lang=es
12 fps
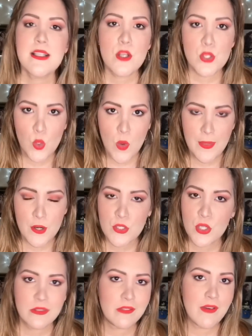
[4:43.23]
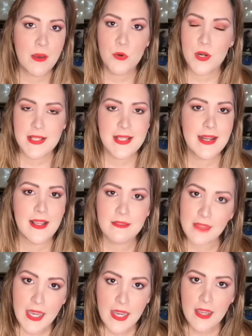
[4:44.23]
si los cuadros no te favorecen
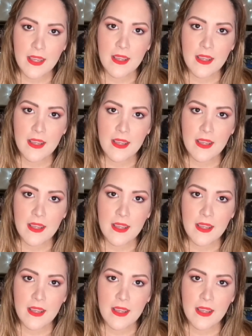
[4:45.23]
a ti,